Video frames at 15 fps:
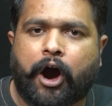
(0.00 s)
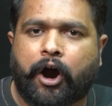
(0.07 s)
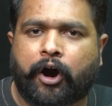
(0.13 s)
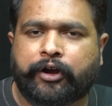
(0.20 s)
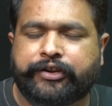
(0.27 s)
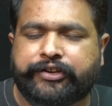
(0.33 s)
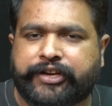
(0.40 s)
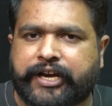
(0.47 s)

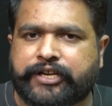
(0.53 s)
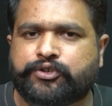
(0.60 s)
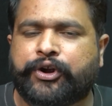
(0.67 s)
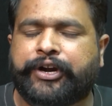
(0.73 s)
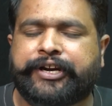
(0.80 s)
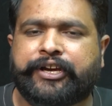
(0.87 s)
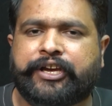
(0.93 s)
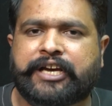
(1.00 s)
और ये जो
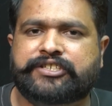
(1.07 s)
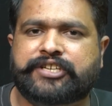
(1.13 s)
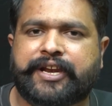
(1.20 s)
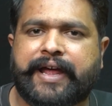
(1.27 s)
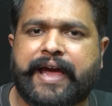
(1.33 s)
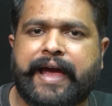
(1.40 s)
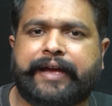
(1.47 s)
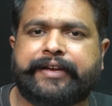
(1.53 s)

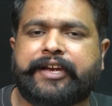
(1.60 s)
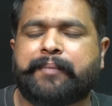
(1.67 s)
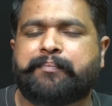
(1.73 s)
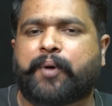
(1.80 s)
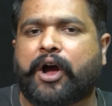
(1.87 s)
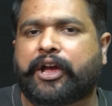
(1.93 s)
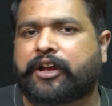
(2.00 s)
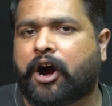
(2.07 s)
इंडिकेशन है ये
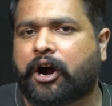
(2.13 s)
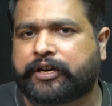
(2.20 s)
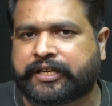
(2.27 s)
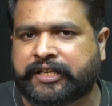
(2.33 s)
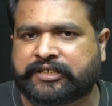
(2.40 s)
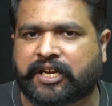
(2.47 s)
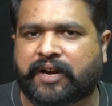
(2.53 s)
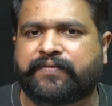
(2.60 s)
बॉयकॉट
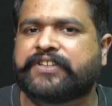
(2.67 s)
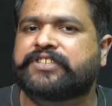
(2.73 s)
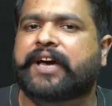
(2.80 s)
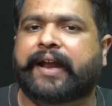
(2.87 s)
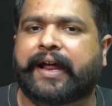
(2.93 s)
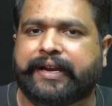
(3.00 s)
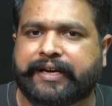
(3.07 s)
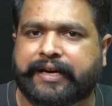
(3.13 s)
की तरफ
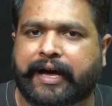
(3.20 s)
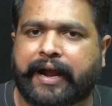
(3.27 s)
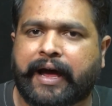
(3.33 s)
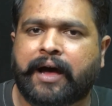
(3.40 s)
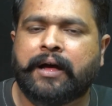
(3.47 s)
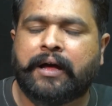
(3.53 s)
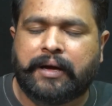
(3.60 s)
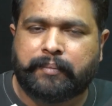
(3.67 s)
इशारा नहीं कर
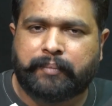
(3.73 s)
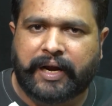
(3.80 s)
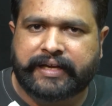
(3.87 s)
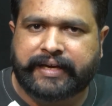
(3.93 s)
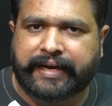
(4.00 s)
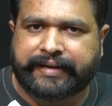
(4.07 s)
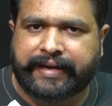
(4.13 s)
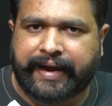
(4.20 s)
रहा
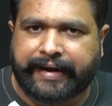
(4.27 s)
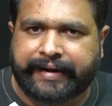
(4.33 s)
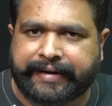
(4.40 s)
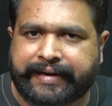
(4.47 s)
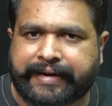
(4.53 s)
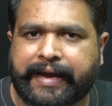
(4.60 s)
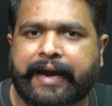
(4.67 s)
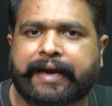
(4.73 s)
बल्कि ये
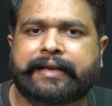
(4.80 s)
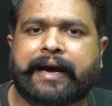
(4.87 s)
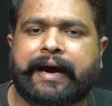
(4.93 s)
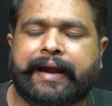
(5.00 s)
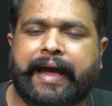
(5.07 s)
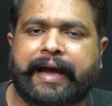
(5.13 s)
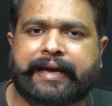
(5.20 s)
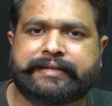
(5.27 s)
इंडिकेट
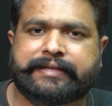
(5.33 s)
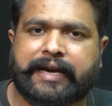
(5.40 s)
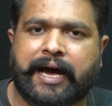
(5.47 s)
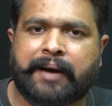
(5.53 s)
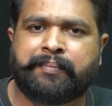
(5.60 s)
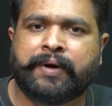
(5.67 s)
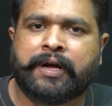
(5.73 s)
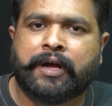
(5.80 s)
कर रहा है कि
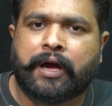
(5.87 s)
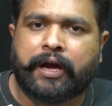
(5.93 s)
जनाब